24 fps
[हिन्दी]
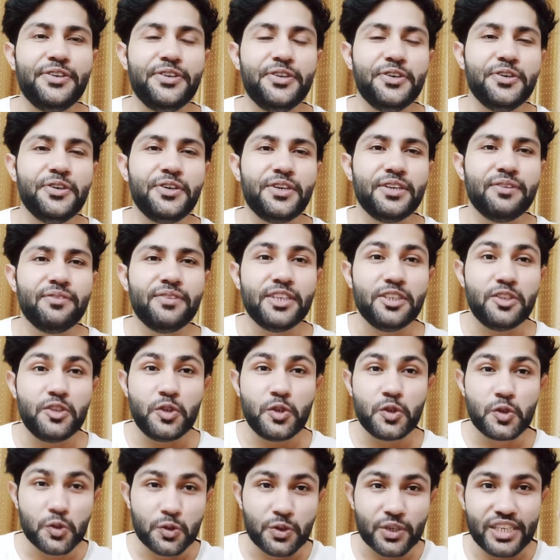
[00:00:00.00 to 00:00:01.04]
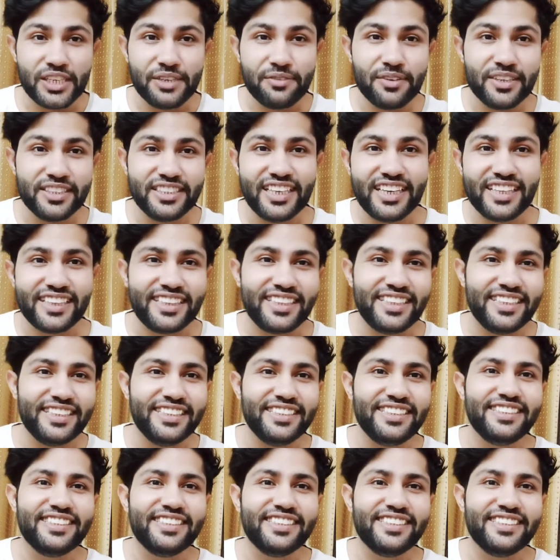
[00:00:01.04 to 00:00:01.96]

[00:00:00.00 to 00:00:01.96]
यूट्यूब ने चुटकी बजाते ही